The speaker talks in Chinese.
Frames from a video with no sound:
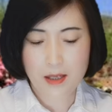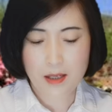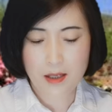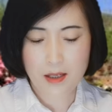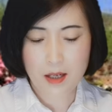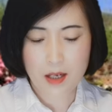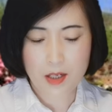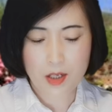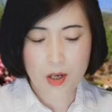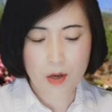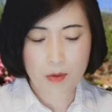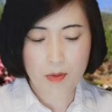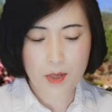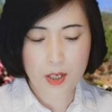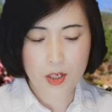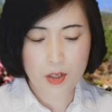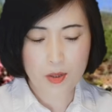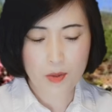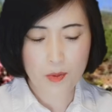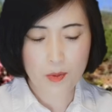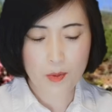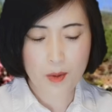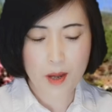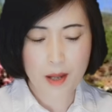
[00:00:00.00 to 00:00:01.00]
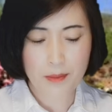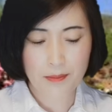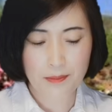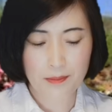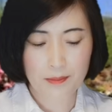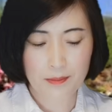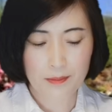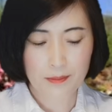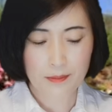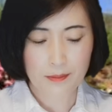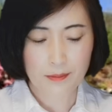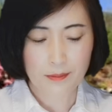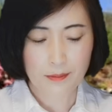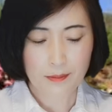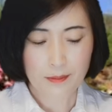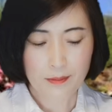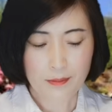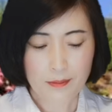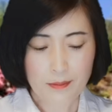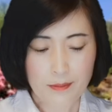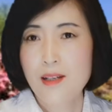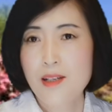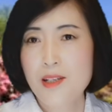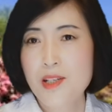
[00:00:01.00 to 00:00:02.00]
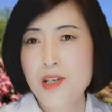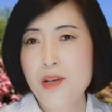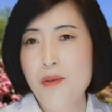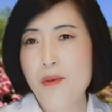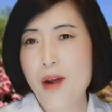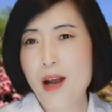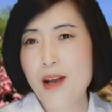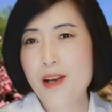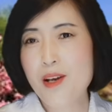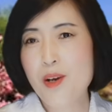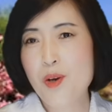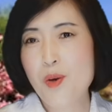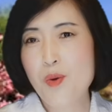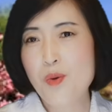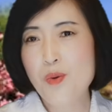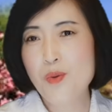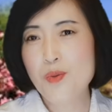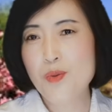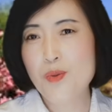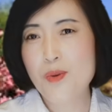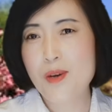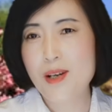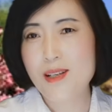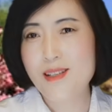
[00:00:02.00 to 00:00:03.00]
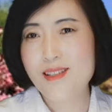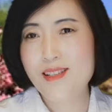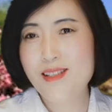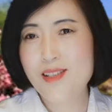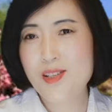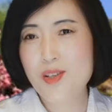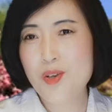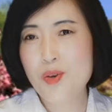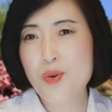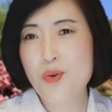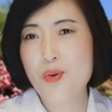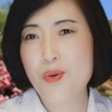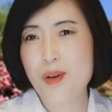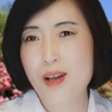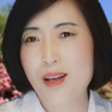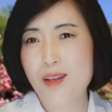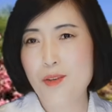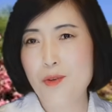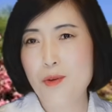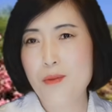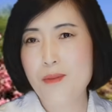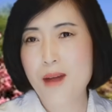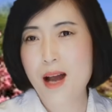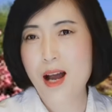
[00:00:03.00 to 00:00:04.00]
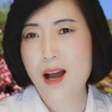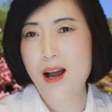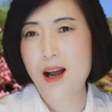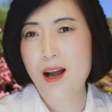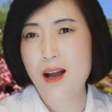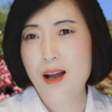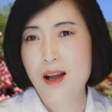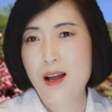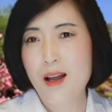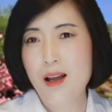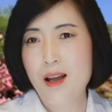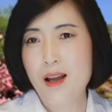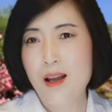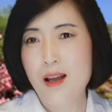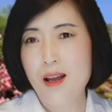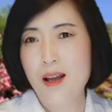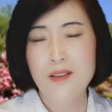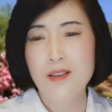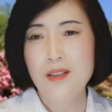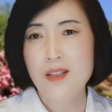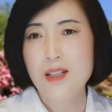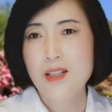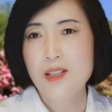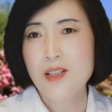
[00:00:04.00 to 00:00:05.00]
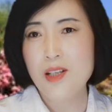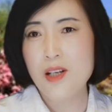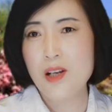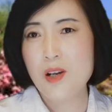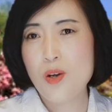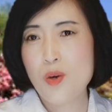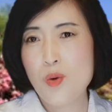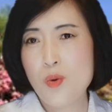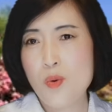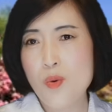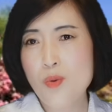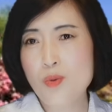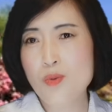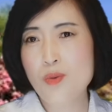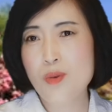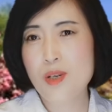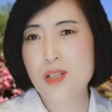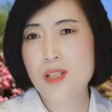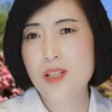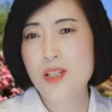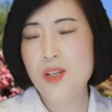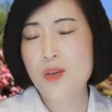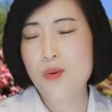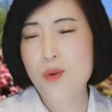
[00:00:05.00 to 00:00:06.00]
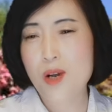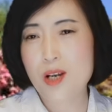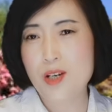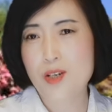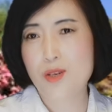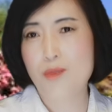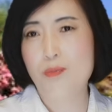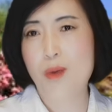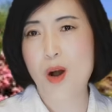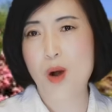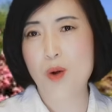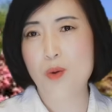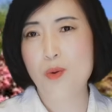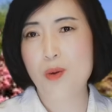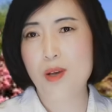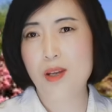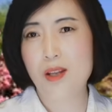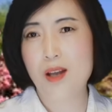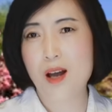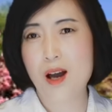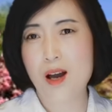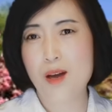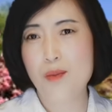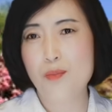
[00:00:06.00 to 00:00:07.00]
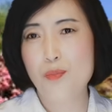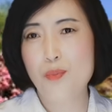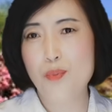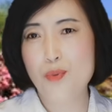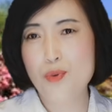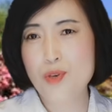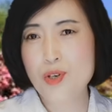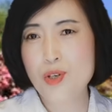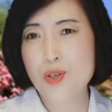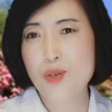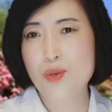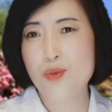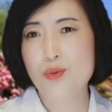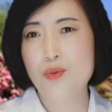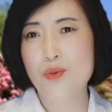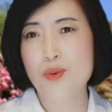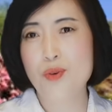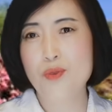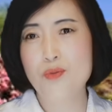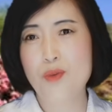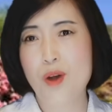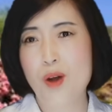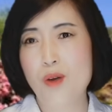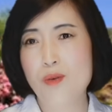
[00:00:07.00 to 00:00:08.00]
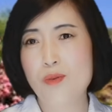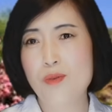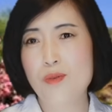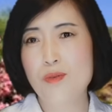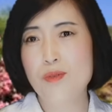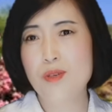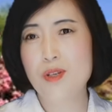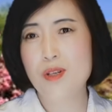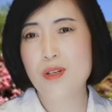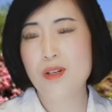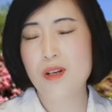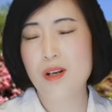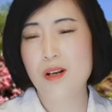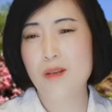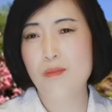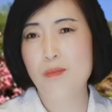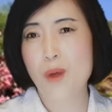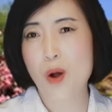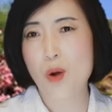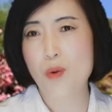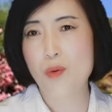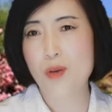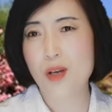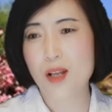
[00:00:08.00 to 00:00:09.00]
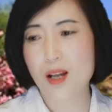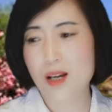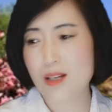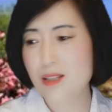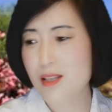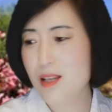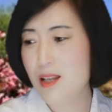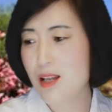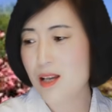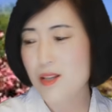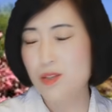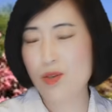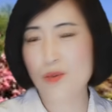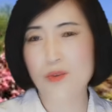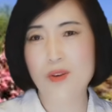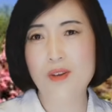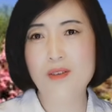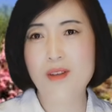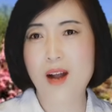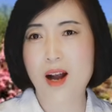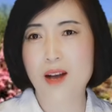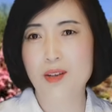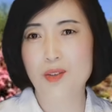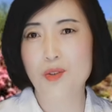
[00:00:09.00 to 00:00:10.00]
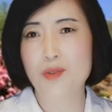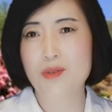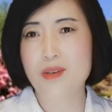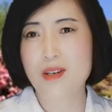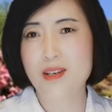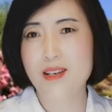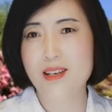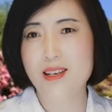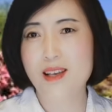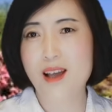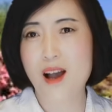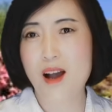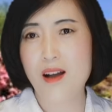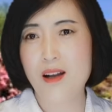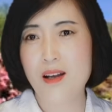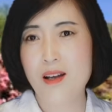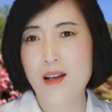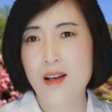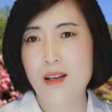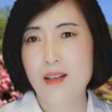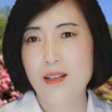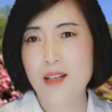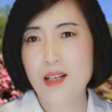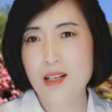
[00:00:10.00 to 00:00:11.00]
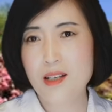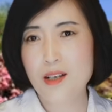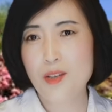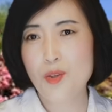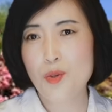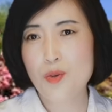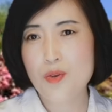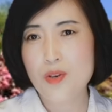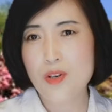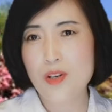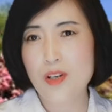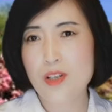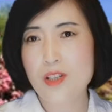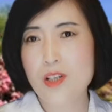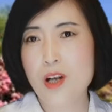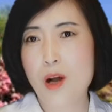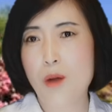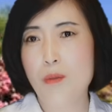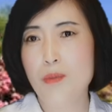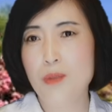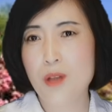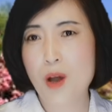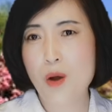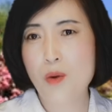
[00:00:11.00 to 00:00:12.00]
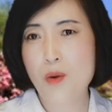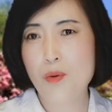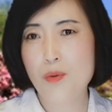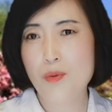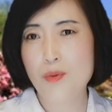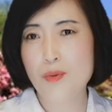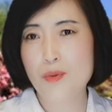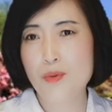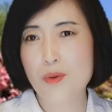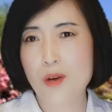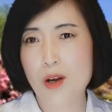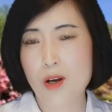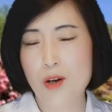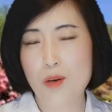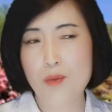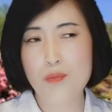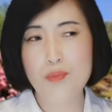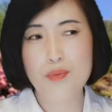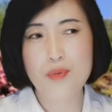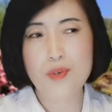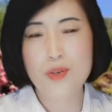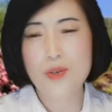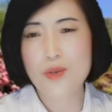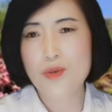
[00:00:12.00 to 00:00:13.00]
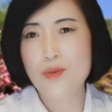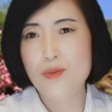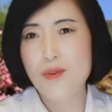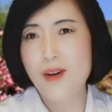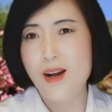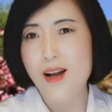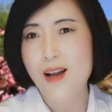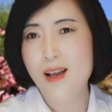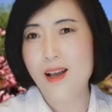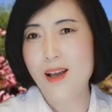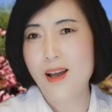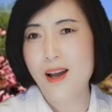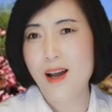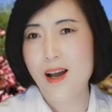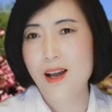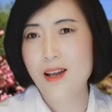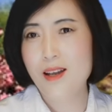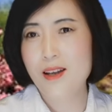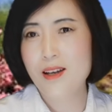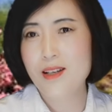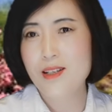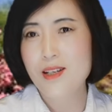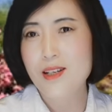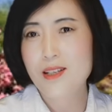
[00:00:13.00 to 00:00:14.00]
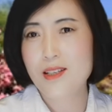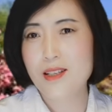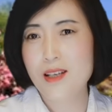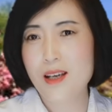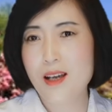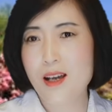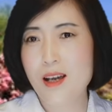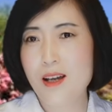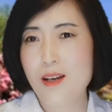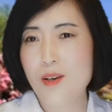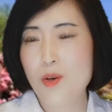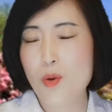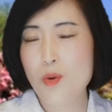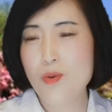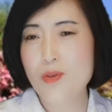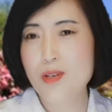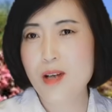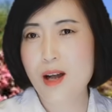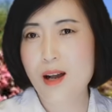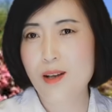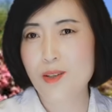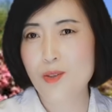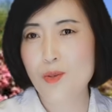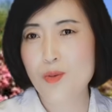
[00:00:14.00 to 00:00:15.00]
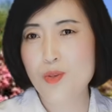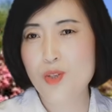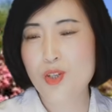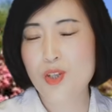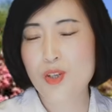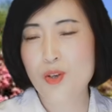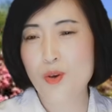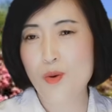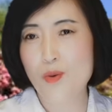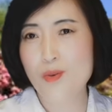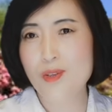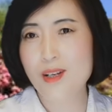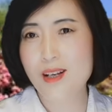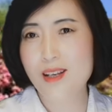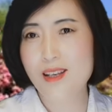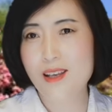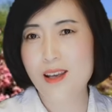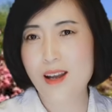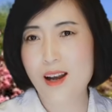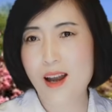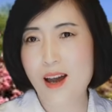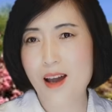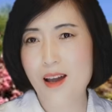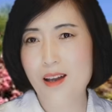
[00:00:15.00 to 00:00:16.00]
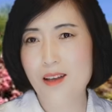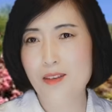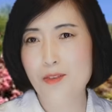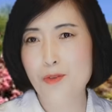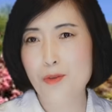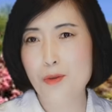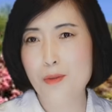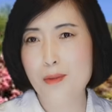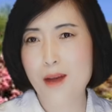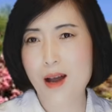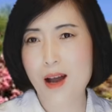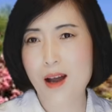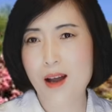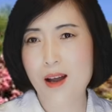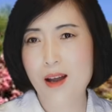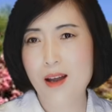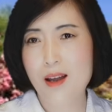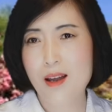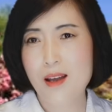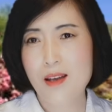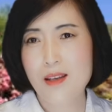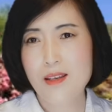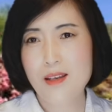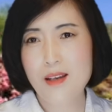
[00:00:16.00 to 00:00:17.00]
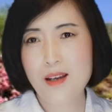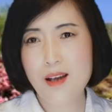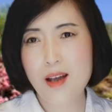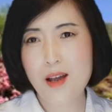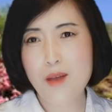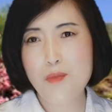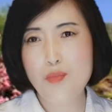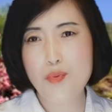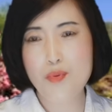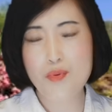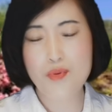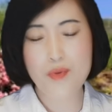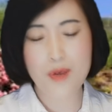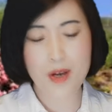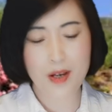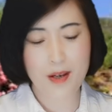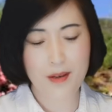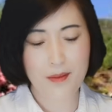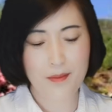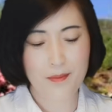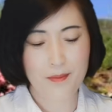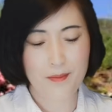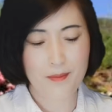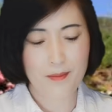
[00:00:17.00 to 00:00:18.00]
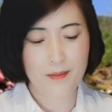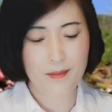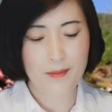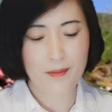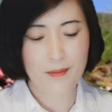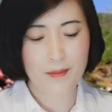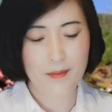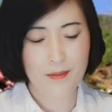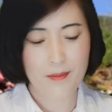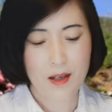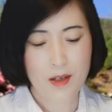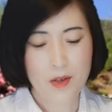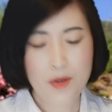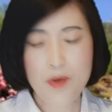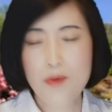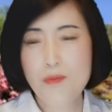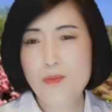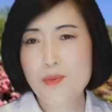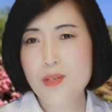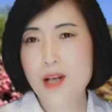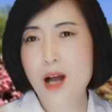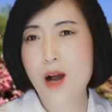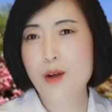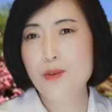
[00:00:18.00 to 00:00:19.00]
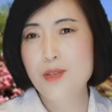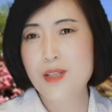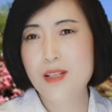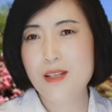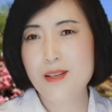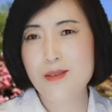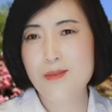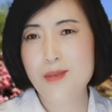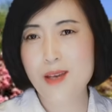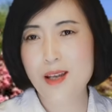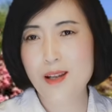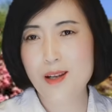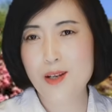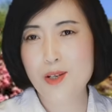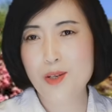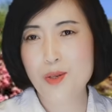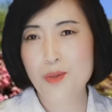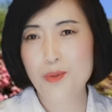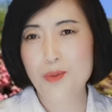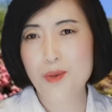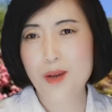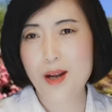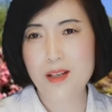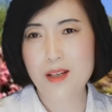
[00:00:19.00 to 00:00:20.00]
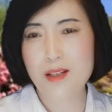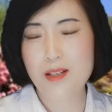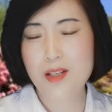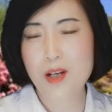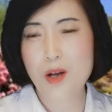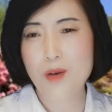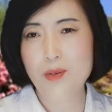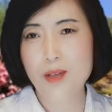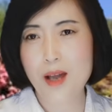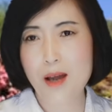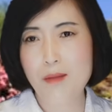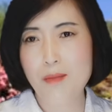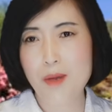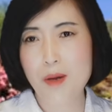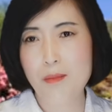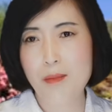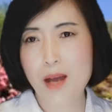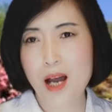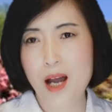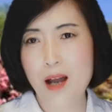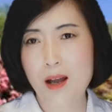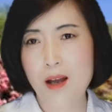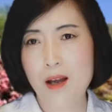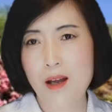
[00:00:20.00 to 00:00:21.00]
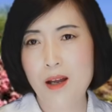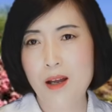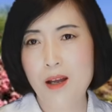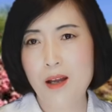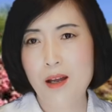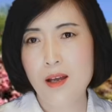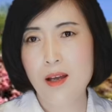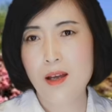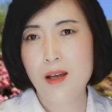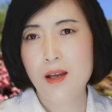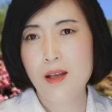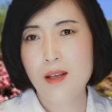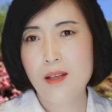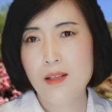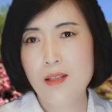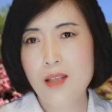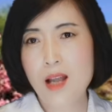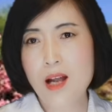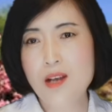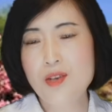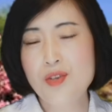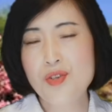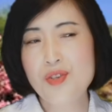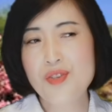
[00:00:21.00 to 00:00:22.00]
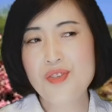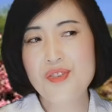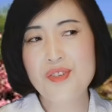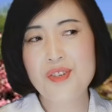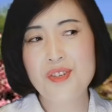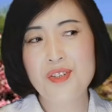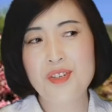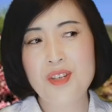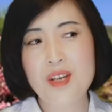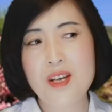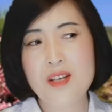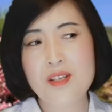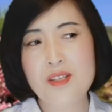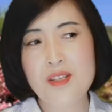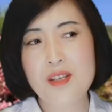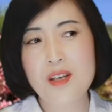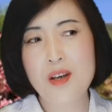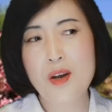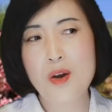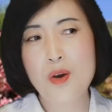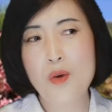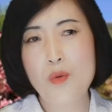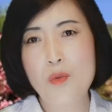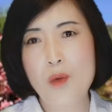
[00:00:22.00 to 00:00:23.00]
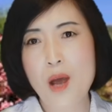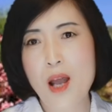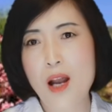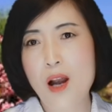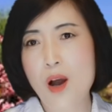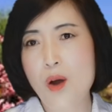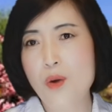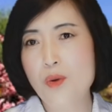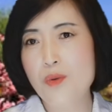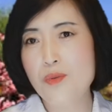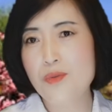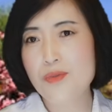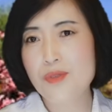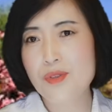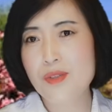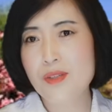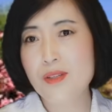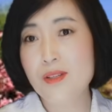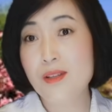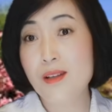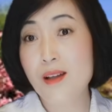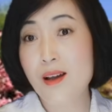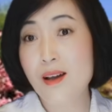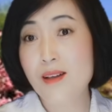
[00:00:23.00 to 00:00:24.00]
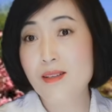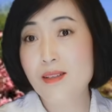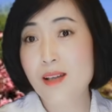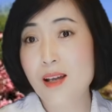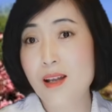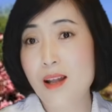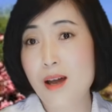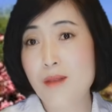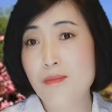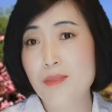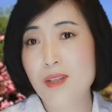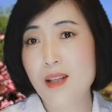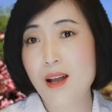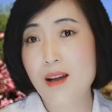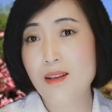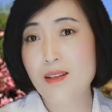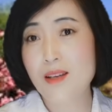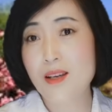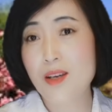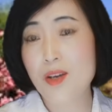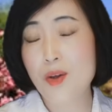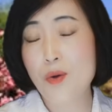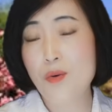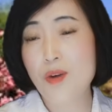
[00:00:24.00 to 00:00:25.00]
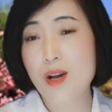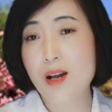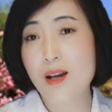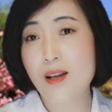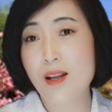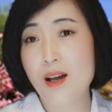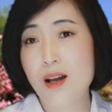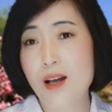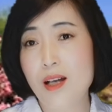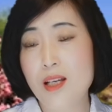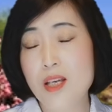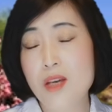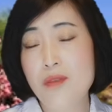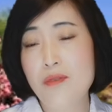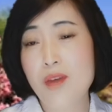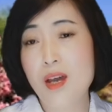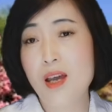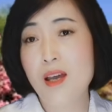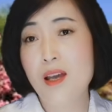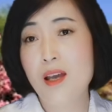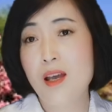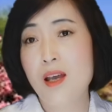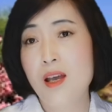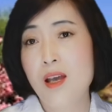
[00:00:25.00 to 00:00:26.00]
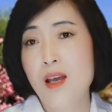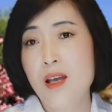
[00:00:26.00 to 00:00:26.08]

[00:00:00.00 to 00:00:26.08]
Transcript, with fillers: 性的招聘手段，这玩意儿工作机会对吧？这个工作机会是宝贵的，不是说员工是宝贵的。现在走到哪儿都是一样，大家都是找不到工作，而不是说，哎呀，这些工厂都求着你来，对吧？应该不会，用不着欺骗的手段招他们吧。但是呢，那些外劳公司呢，在他们当地有可能啊，因为